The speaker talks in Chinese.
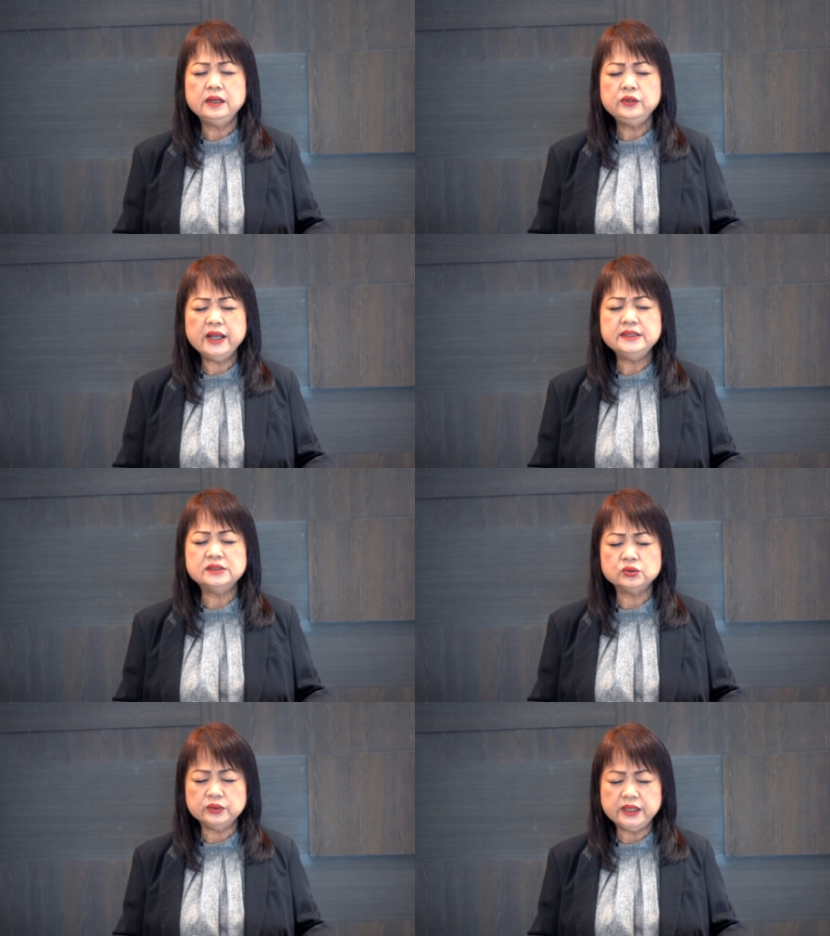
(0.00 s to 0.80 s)
愿
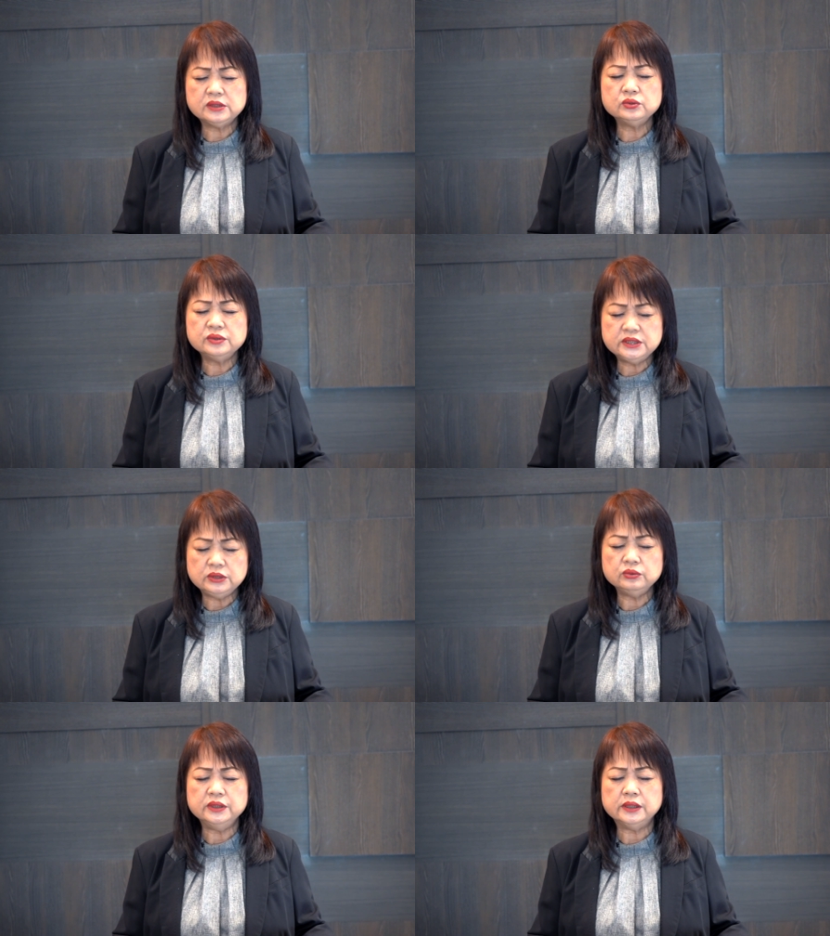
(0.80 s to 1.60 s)
主耶稣基
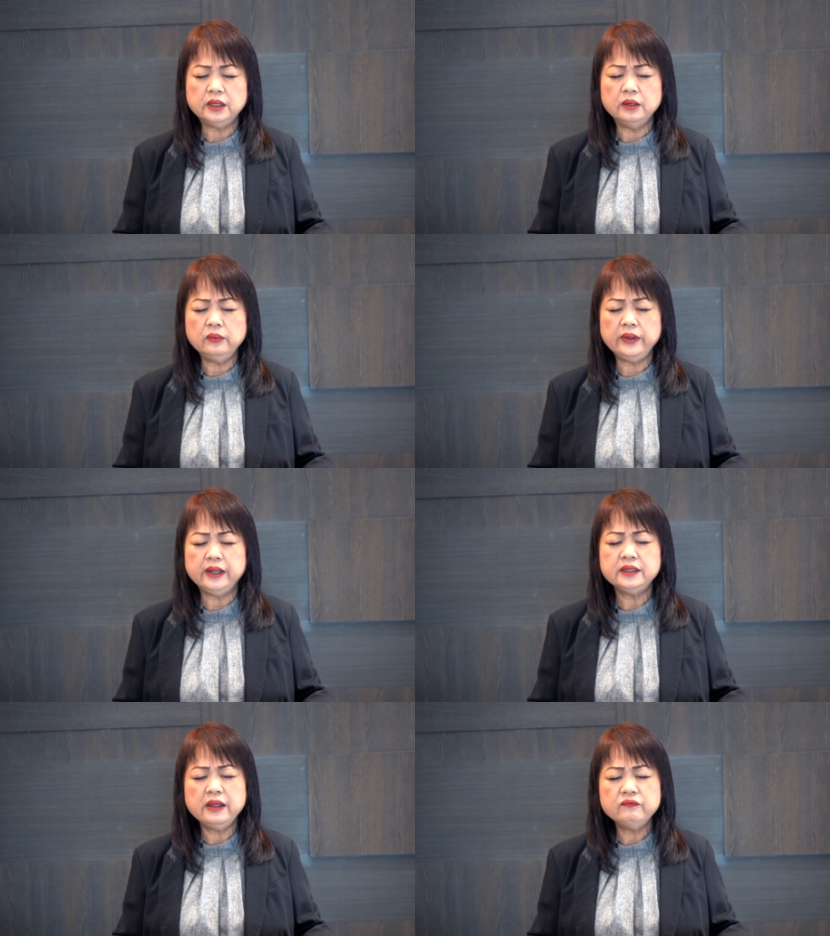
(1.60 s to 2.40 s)
督你的恩惠，
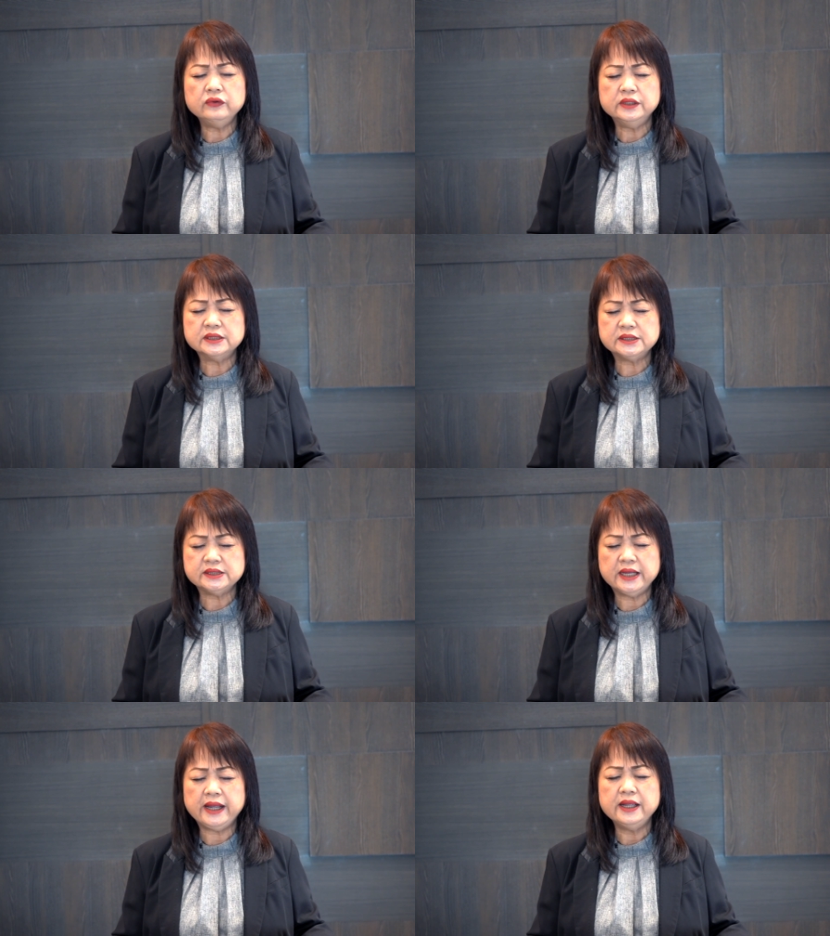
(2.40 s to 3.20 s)
天赋你的
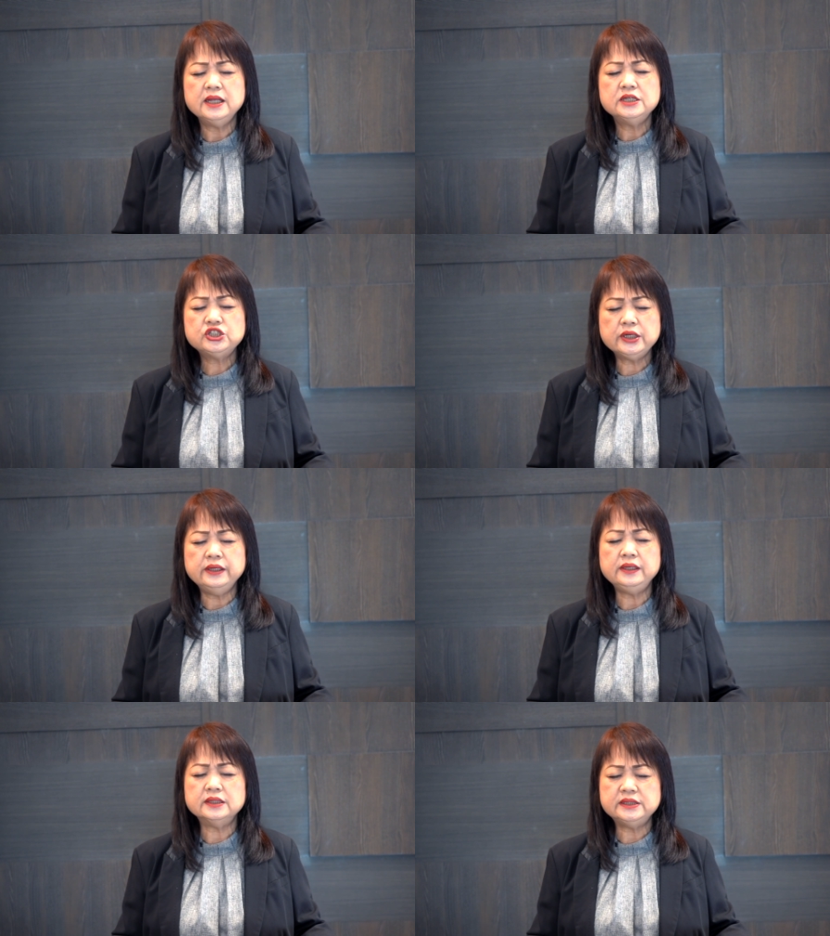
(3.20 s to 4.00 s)
慈爱，圣
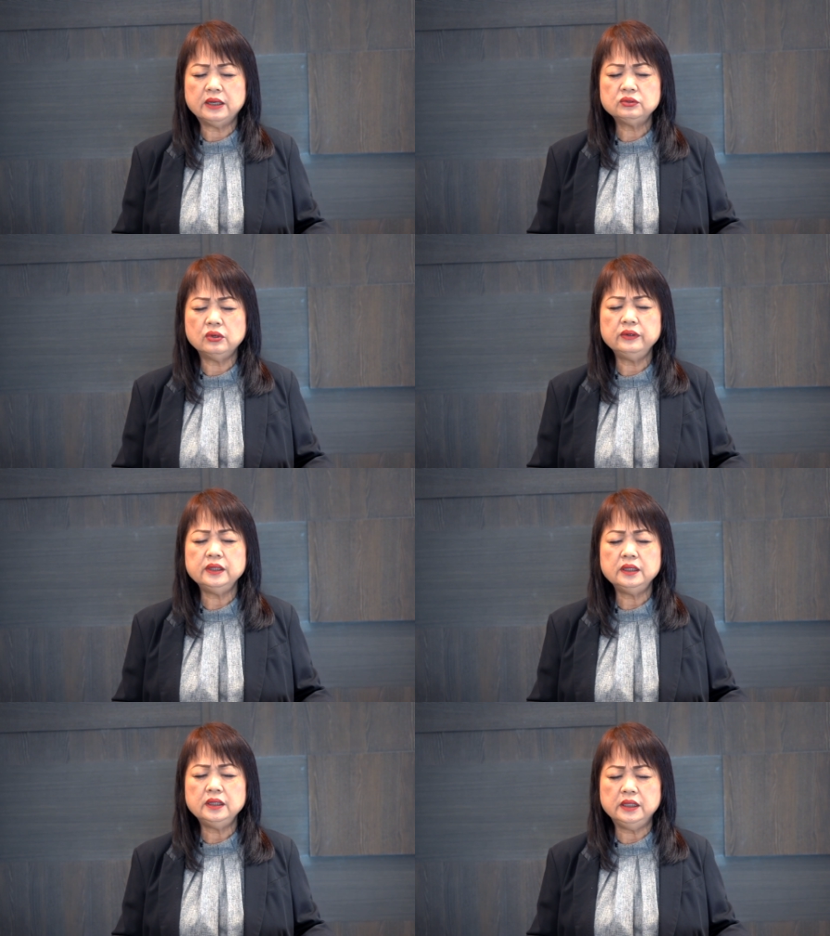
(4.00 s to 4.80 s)
灵的交通
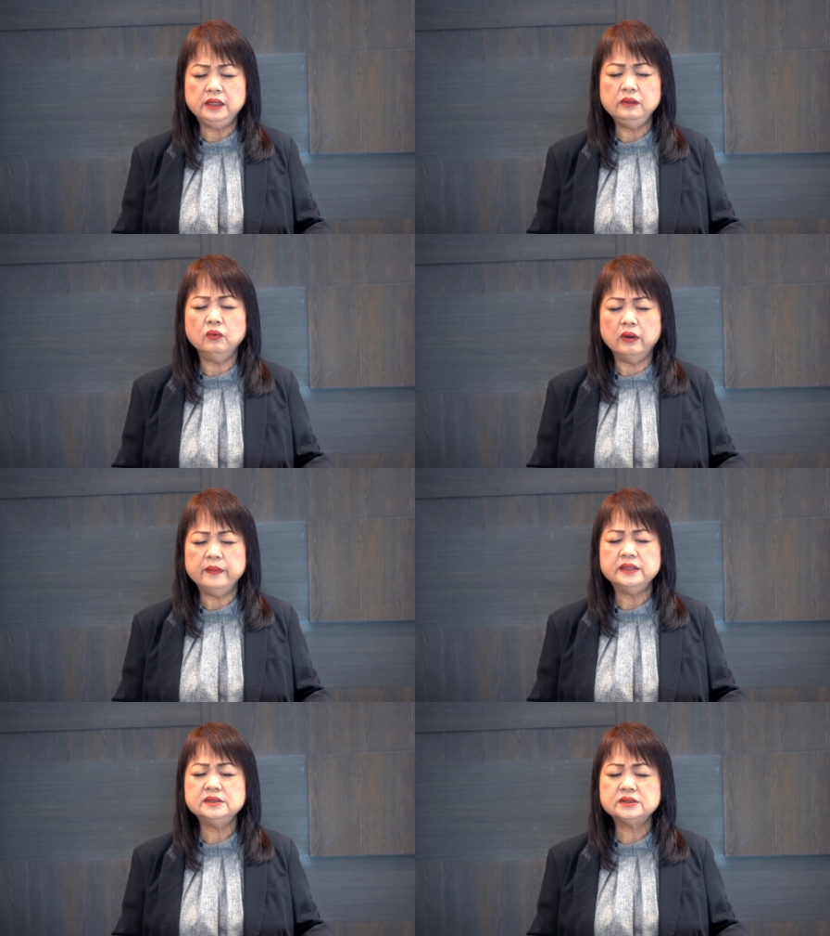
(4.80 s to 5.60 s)
与我
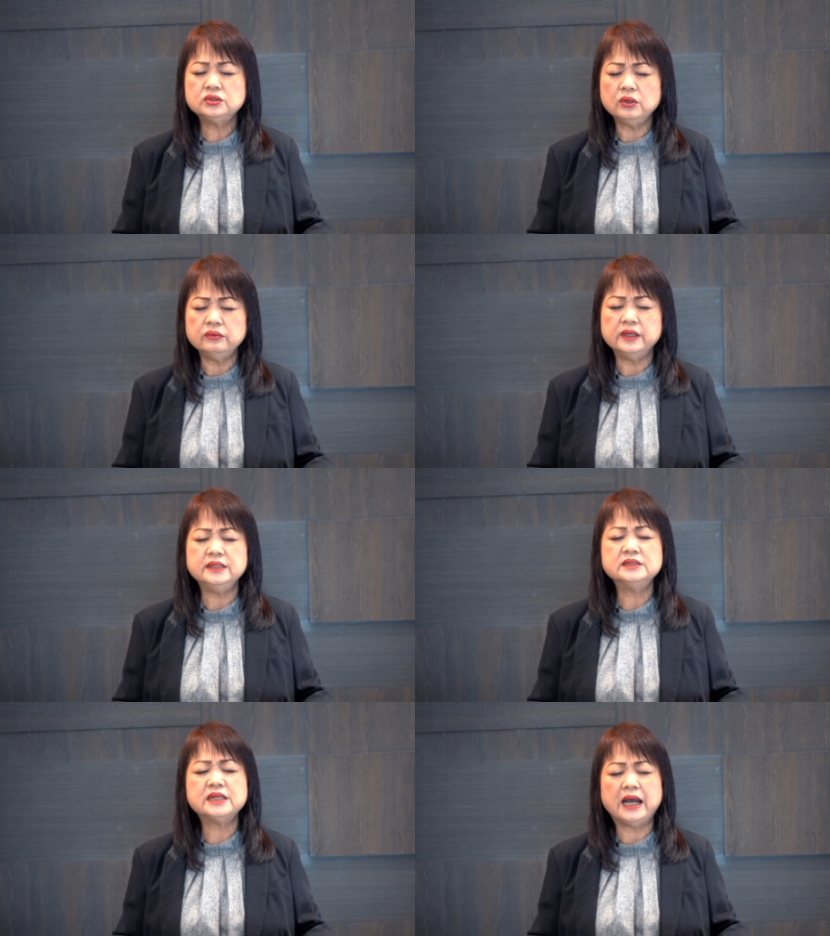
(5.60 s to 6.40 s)
们众
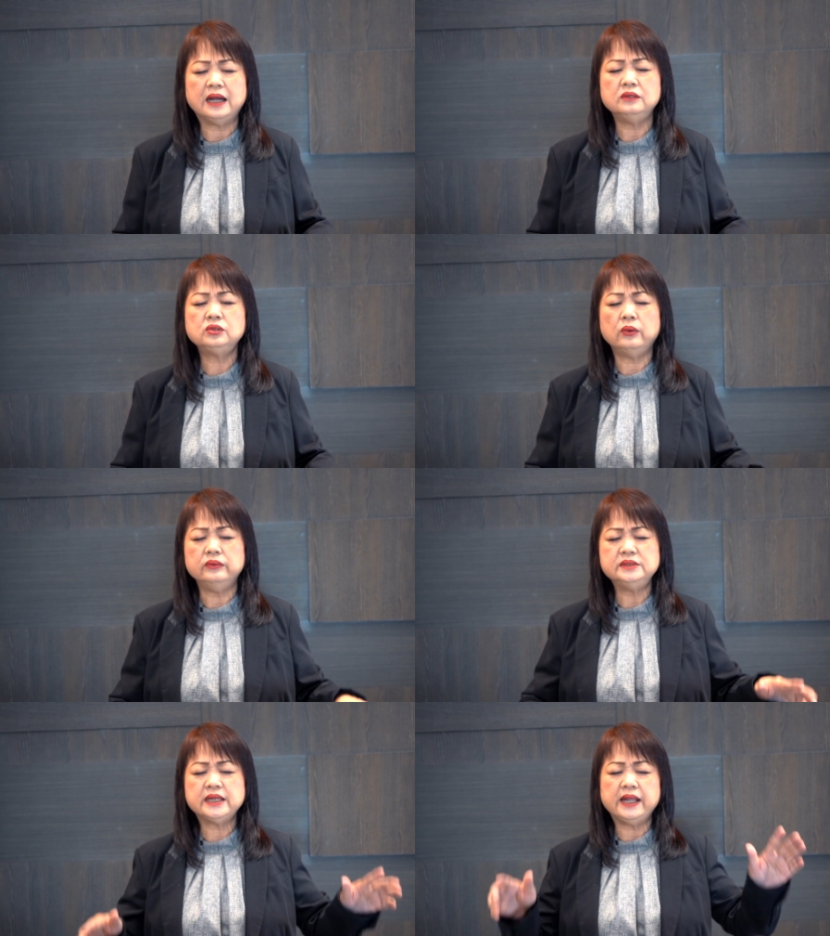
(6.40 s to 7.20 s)
人常
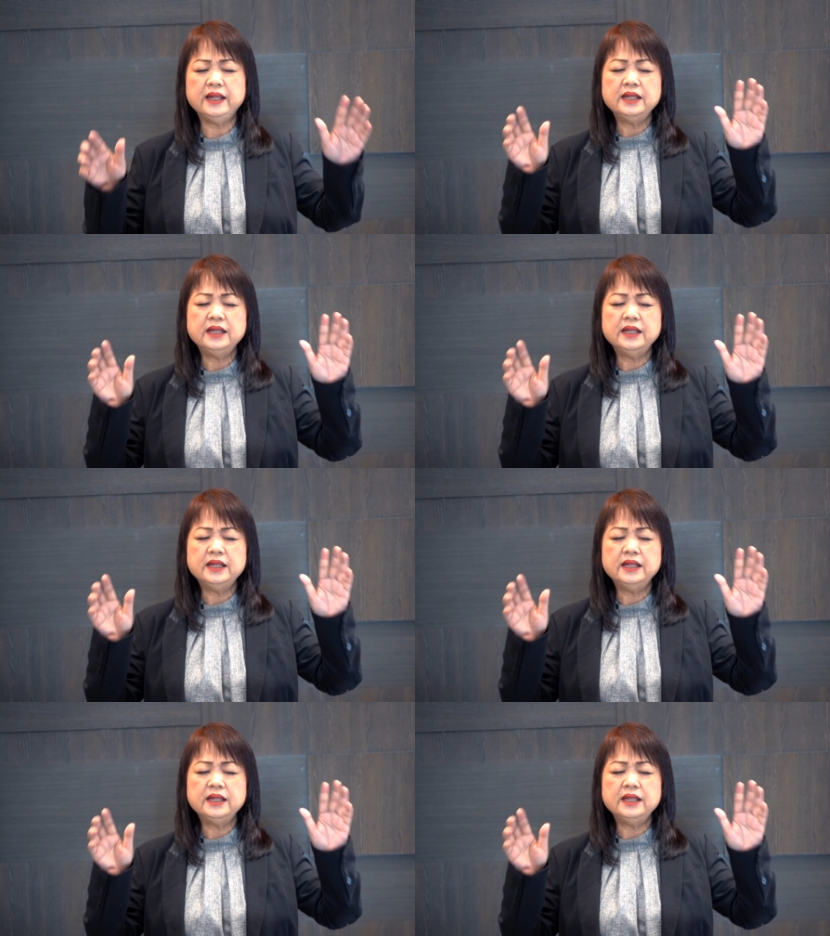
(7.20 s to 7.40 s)
同在，